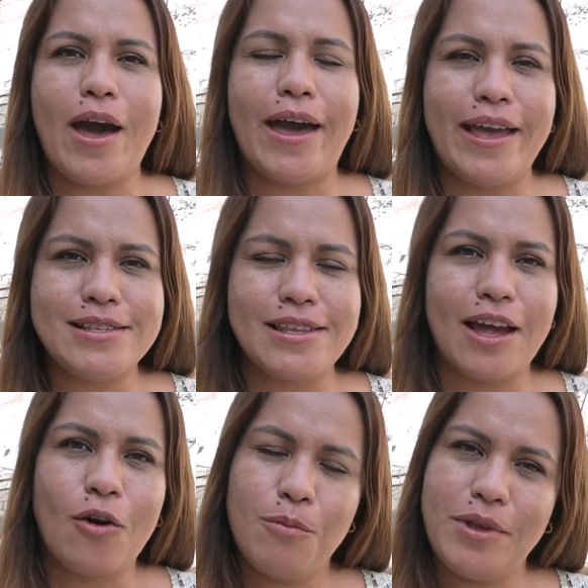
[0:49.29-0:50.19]
a esta
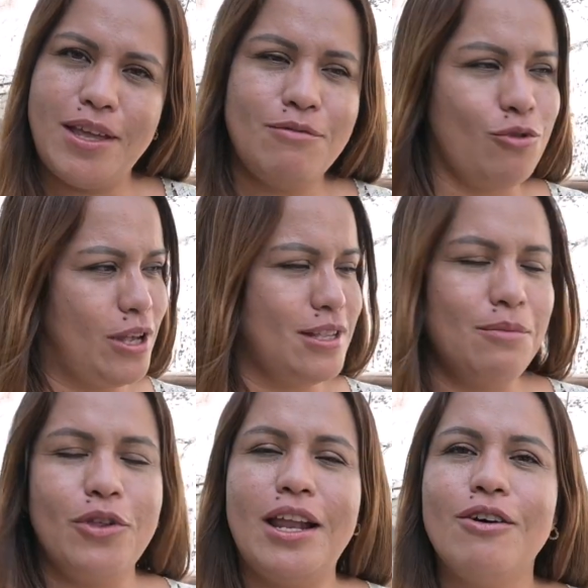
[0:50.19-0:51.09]
combi, no es del
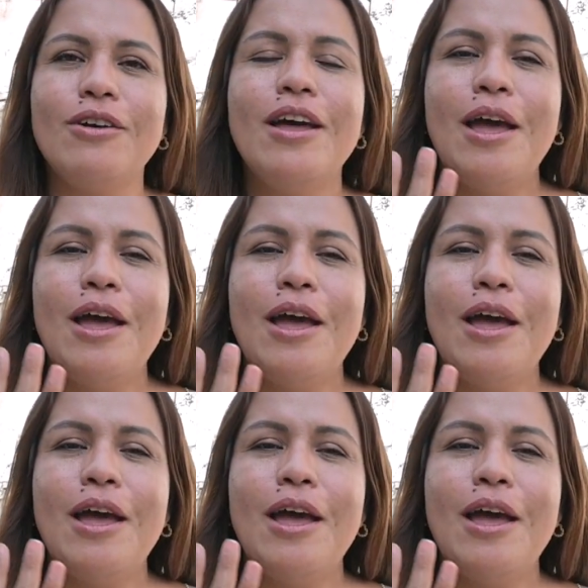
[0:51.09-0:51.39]
modelo,